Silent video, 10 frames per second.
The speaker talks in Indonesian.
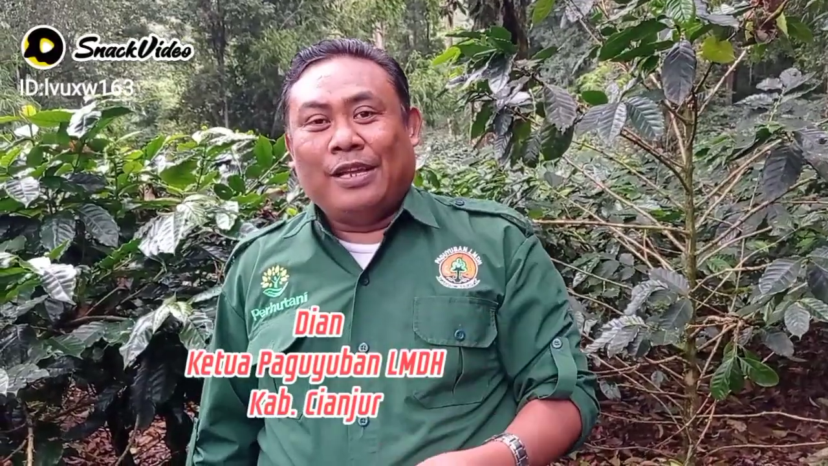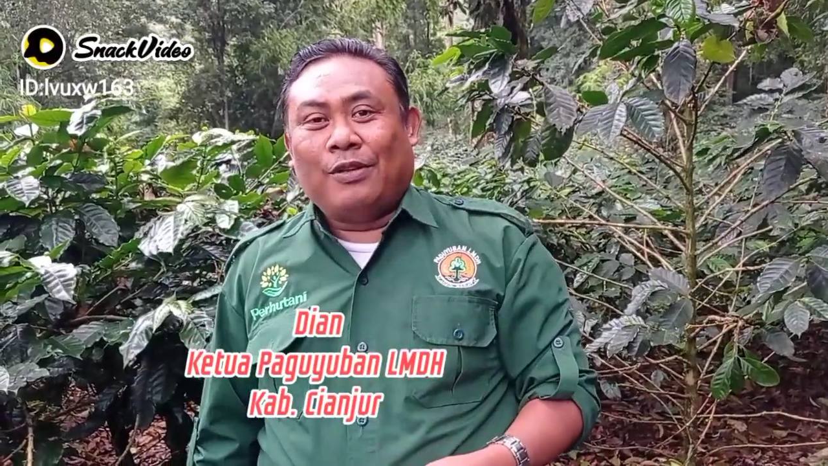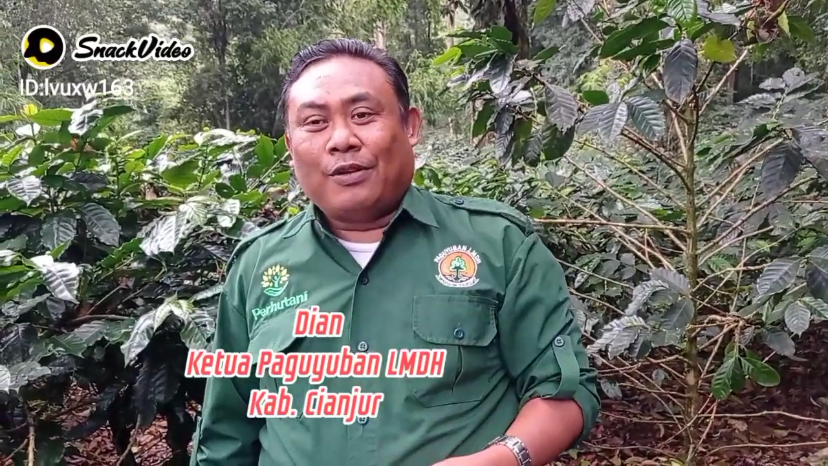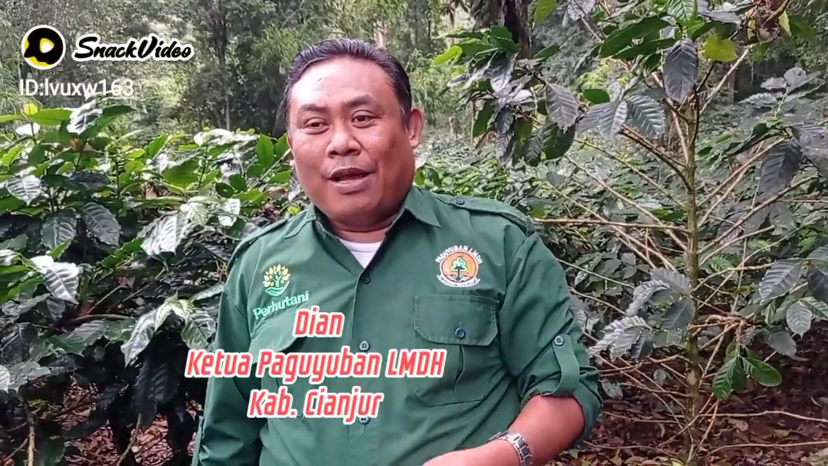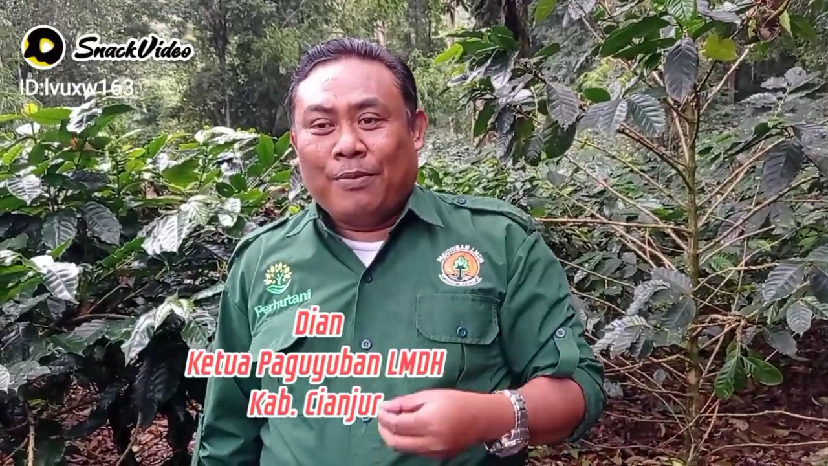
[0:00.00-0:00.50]

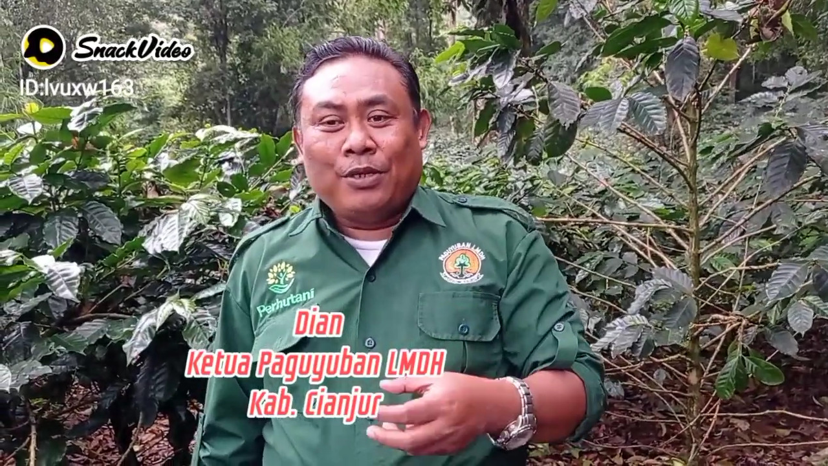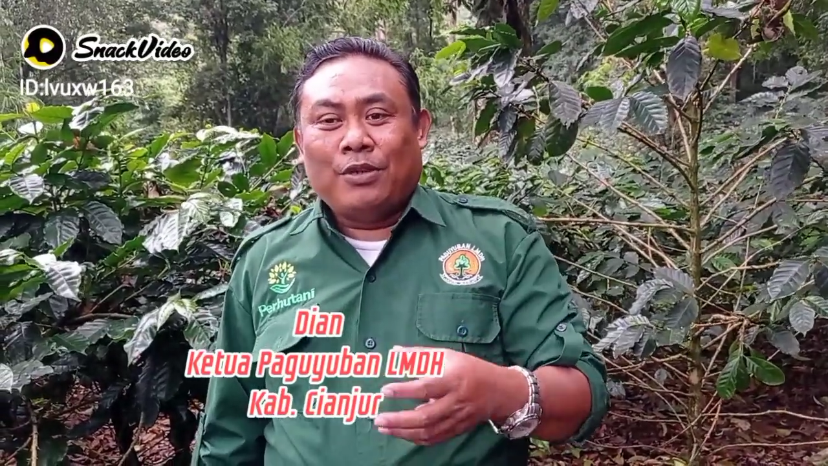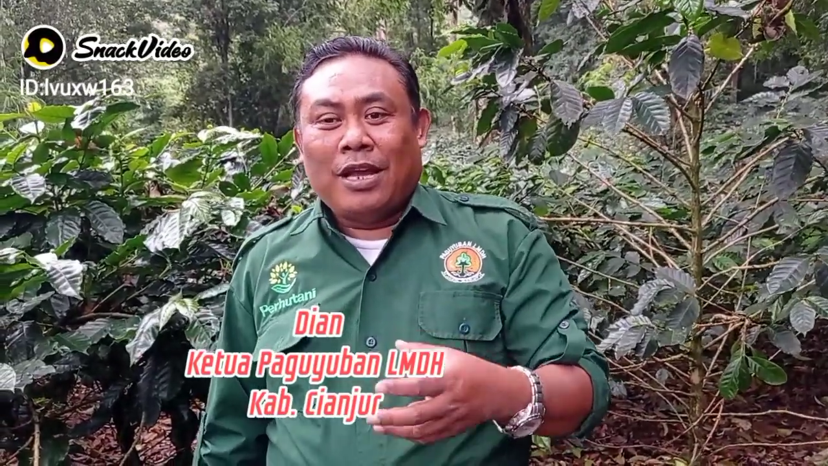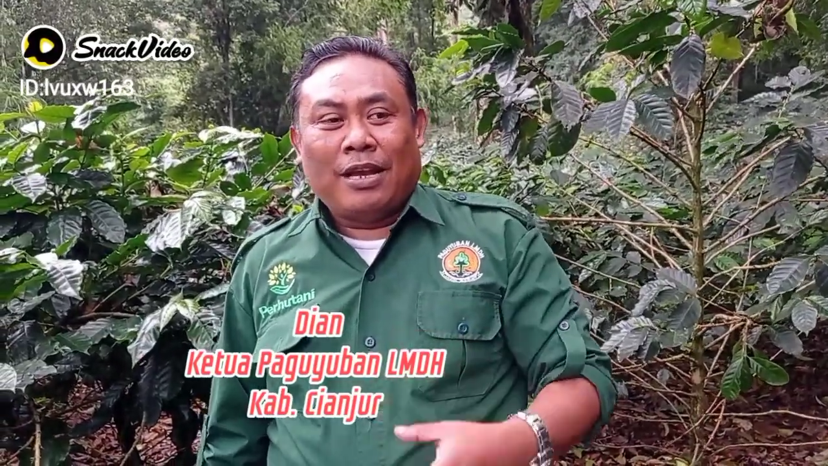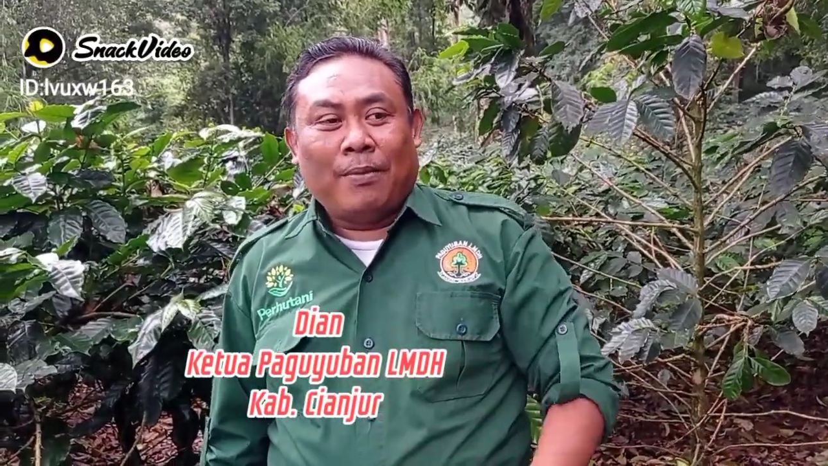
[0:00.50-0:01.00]
gitu kami
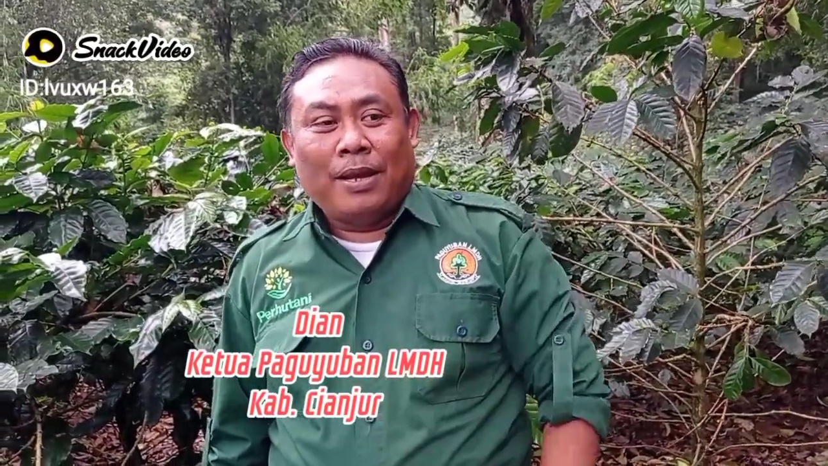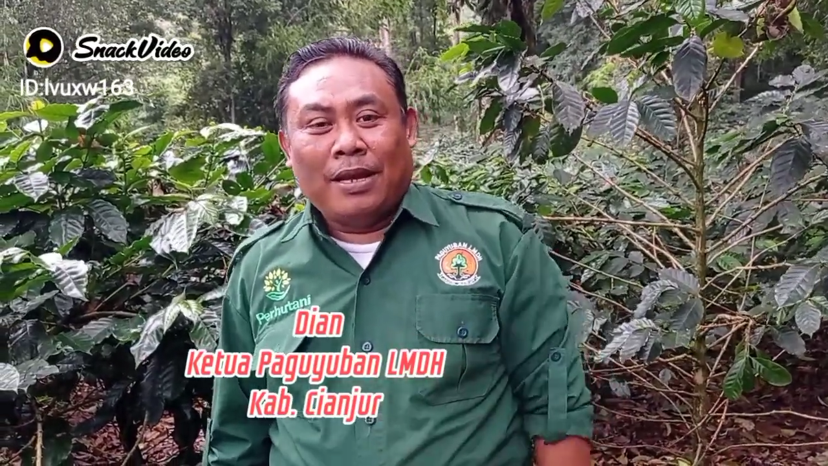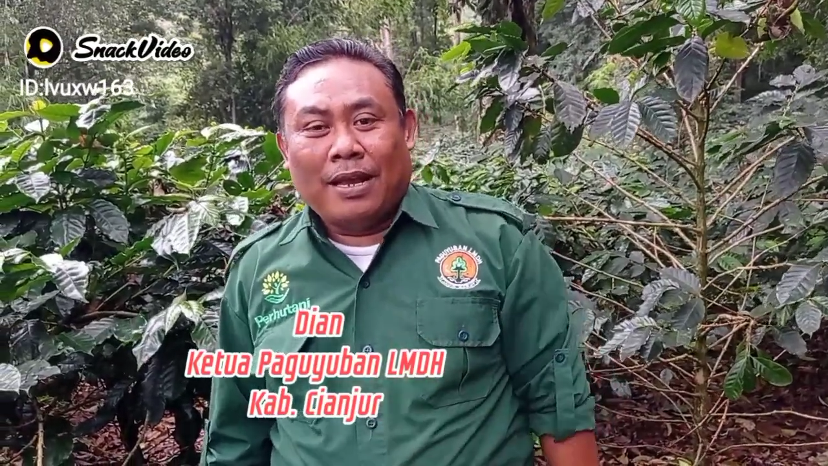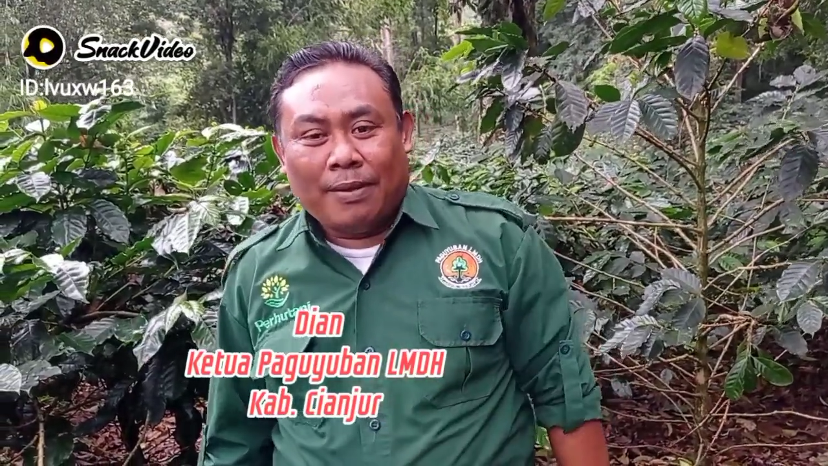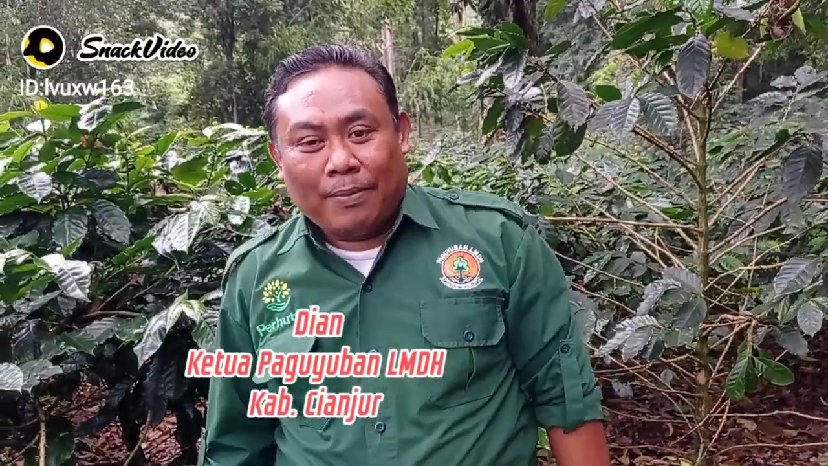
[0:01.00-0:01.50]
sudah nyaman
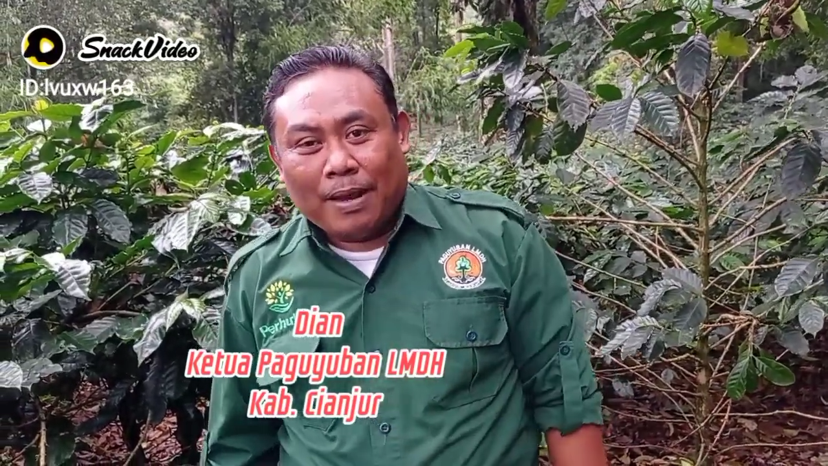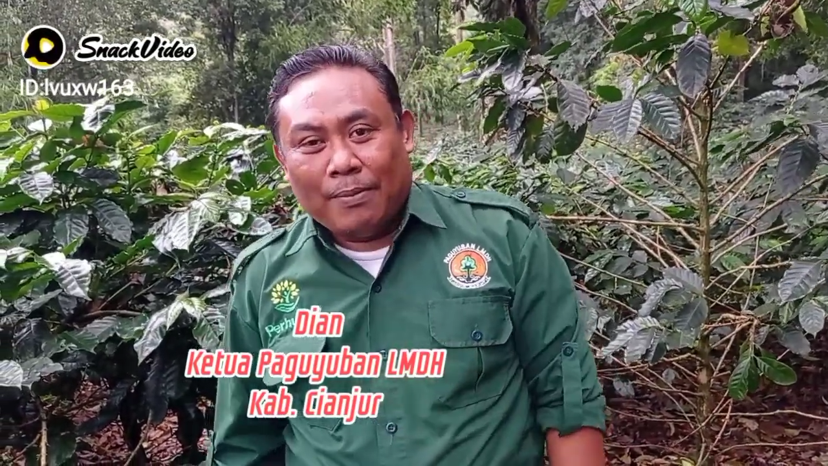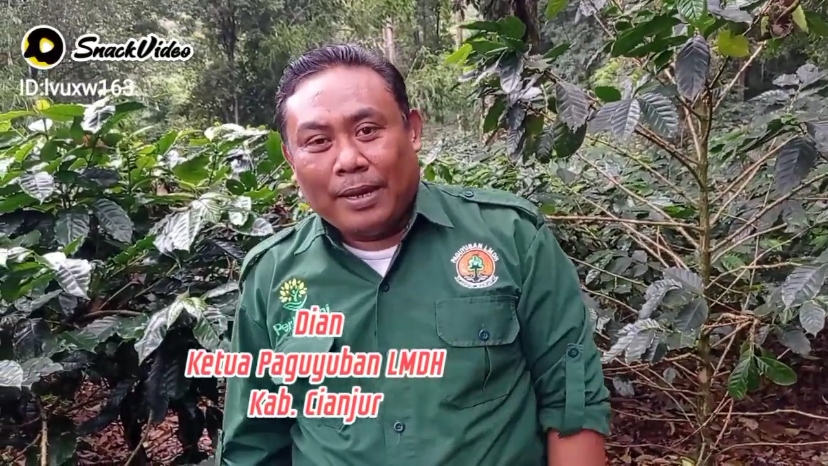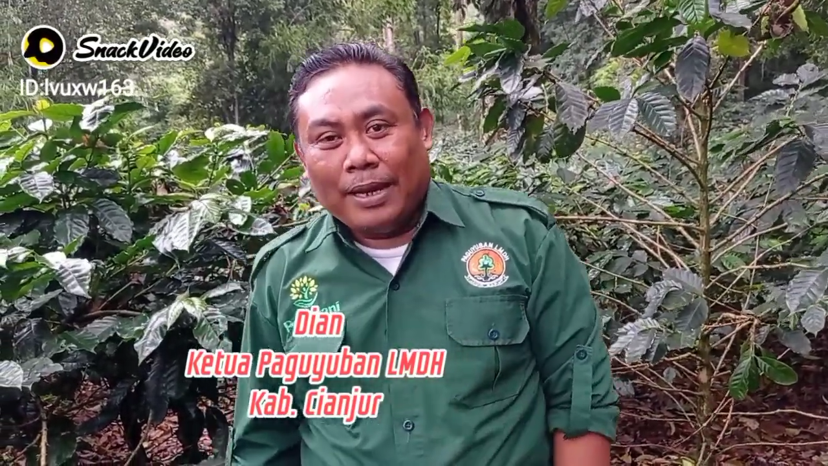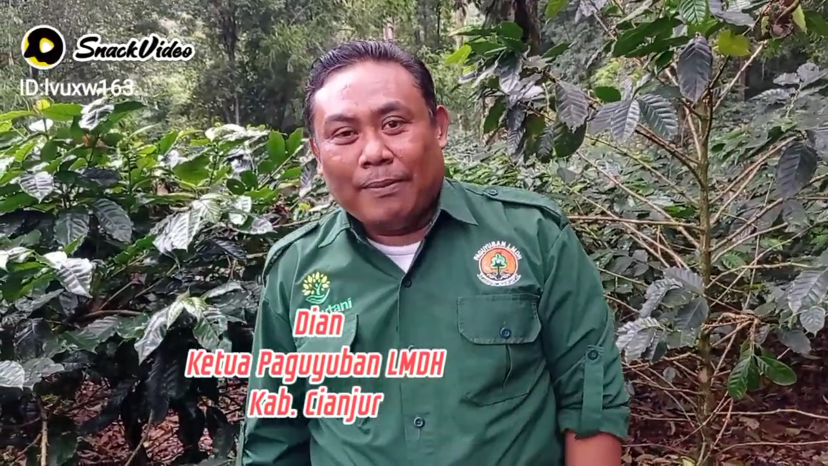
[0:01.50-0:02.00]
dengan
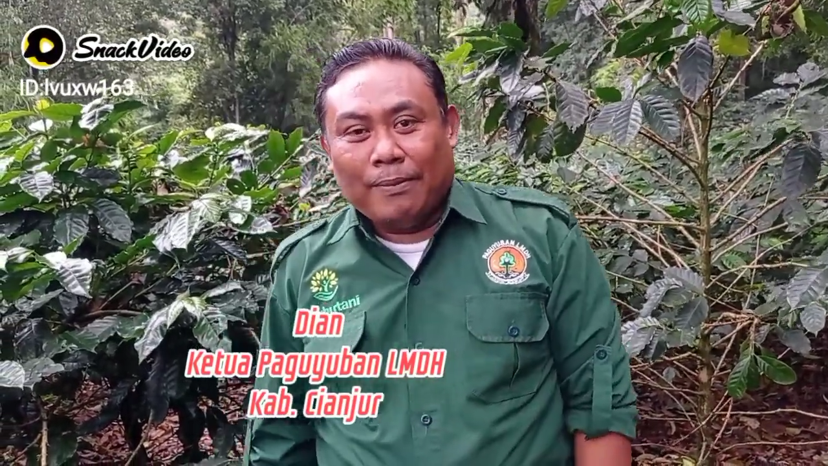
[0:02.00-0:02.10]
PHBM.